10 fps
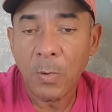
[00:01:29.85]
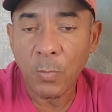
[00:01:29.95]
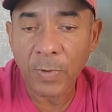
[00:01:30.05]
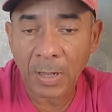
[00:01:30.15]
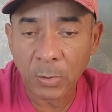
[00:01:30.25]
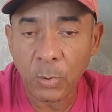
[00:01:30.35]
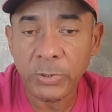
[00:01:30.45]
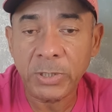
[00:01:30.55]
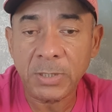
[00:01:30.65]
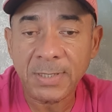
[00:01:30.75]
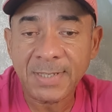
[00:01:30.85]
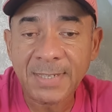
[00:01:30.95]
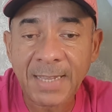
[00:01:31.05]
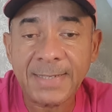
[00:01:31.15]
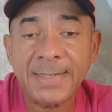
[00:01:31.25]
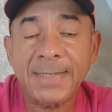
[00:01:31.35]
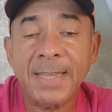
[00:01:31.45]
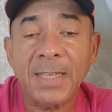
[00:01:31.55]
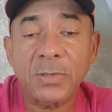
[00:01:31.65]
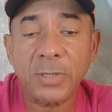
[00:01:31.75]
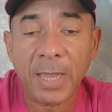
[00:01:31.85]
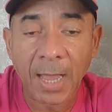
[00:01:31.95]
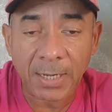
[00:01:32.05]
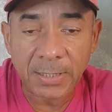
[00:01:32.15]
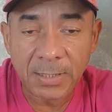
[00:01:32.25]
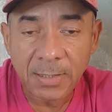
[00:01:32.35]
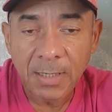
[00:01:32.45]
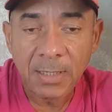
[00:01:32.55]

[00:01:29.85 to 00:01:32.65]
o valor de R$ 600, reais,